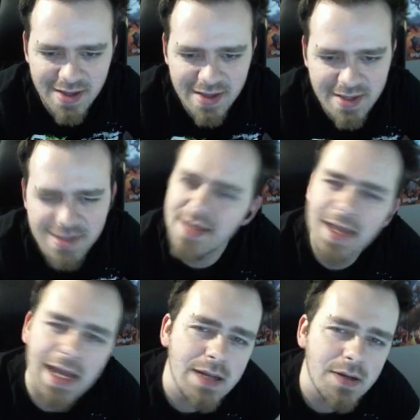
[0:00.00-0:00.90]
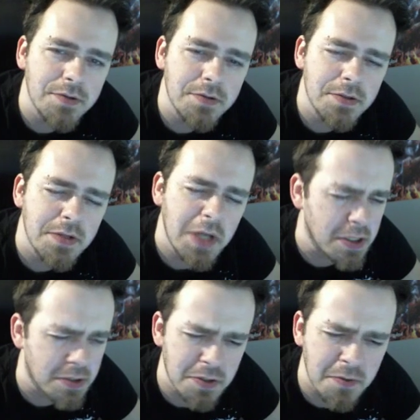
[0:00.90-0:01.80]
Ich sehe keinen Grund,
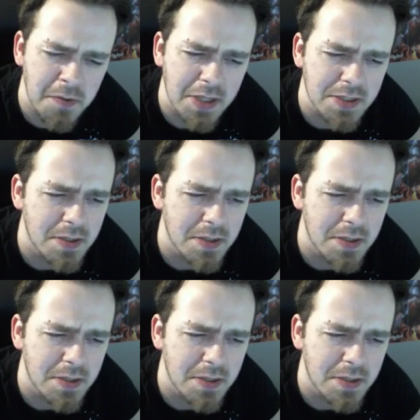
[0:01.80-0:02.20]
es zu wechseln.